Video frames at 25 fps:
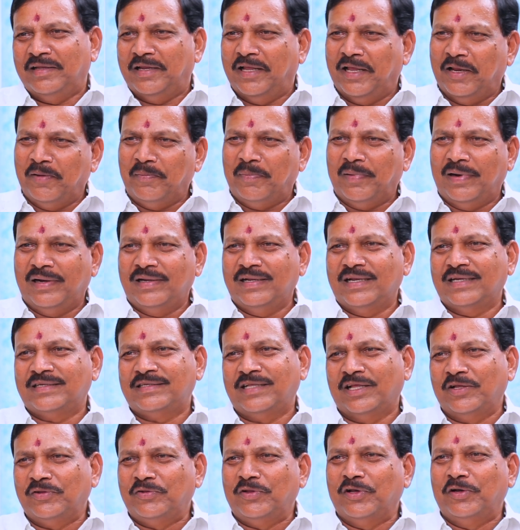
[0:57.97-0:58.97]
నేను పెళ్లి
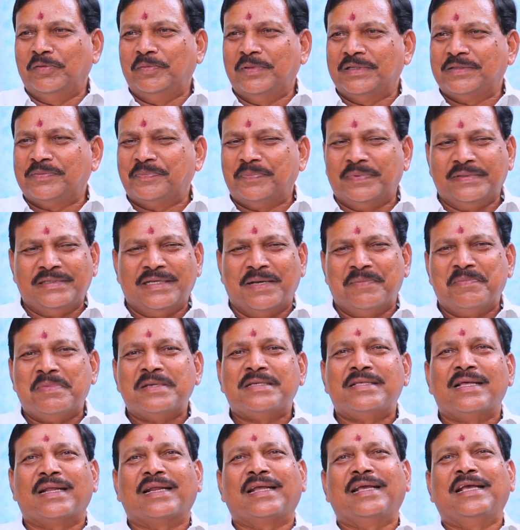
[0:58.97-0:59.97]
చేసిన ఉద్యోగం
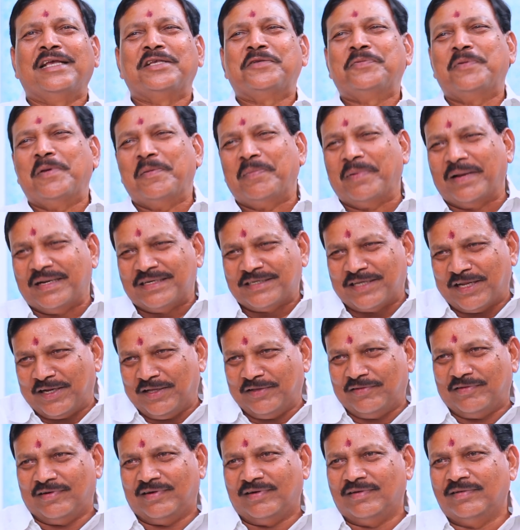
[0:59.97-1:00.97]
చెప్పేసరికి ఎస్పీ పరీక్ష
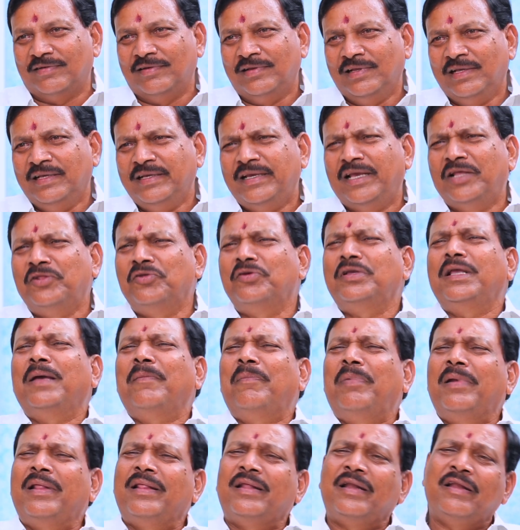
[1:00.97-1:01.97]
అవుతున్నాడు ఎందుకు
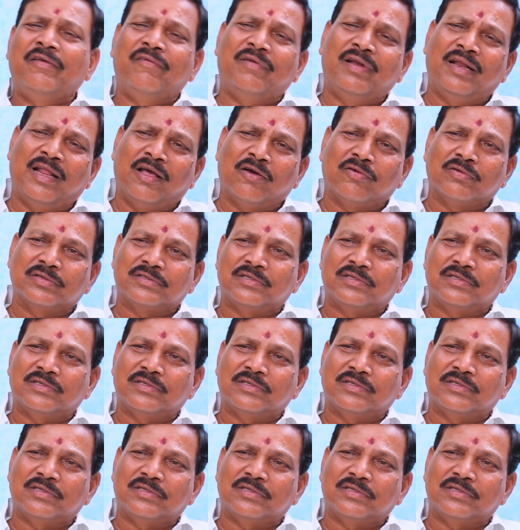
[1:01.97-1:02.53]
చెప్పలేదని ఇవన్నీ నాకు